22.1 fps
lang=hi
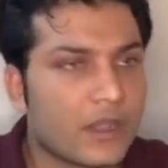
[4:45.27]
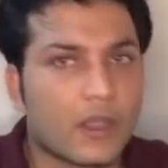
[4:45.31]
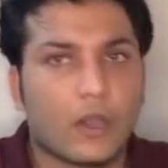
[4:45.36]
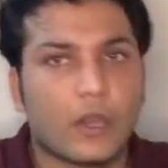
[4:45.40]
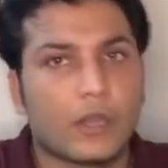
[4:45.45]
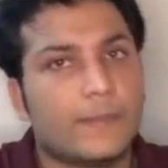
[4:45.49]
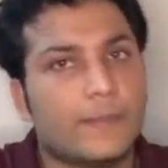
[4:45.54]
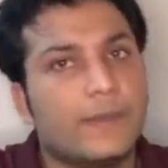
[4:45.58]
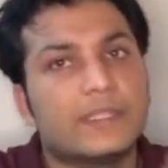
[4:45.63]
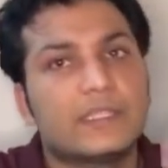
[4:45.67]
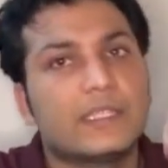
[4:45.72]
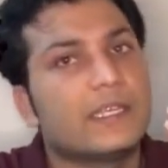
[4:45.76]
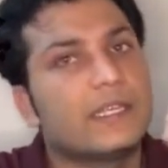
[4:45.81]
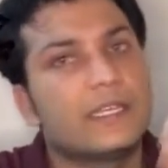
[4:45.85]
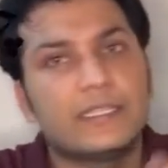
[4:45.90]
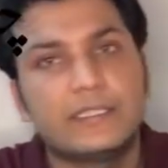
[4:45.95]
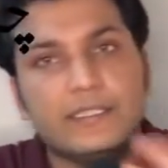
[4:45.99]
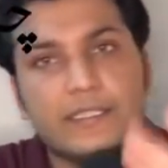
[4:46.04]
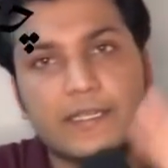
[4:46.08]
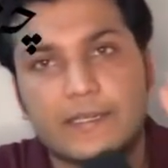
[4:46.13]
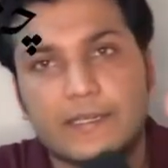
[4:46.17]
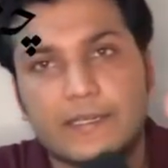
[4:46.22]
और भत्ता नहीं
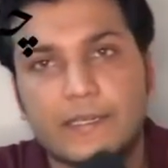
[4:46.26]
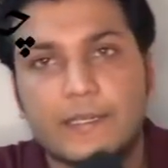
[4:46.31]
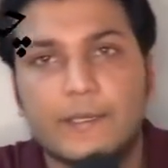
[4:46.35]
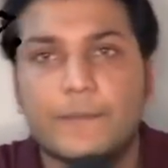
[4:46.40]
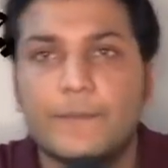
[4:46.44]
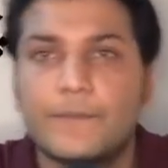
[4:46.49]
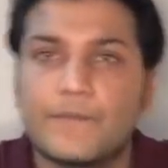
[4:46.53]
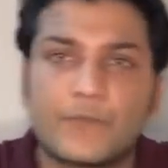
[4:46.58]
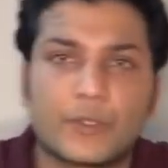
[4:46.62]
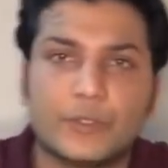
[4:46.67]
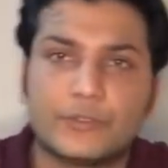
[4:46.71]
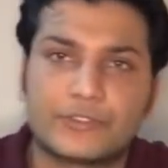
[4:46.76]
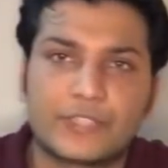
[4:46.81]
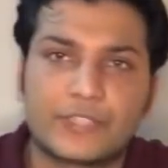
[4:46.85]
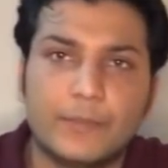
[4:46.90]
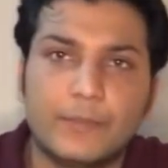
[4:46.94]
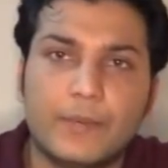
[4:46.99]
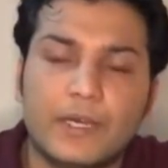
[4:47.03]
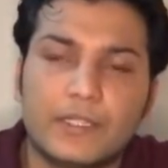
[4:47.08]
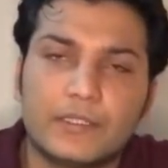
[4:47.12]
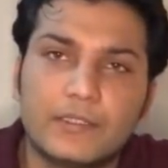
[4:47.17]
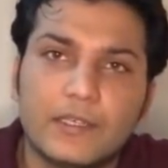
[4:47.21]
दिया गया उसके
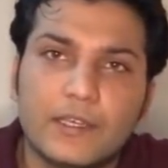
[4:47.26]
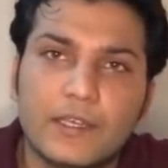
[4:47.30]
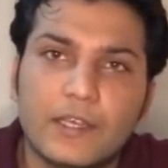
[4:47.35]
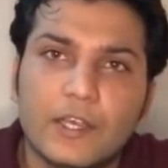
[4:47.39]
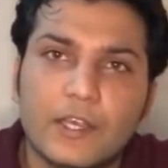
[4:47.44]
बाद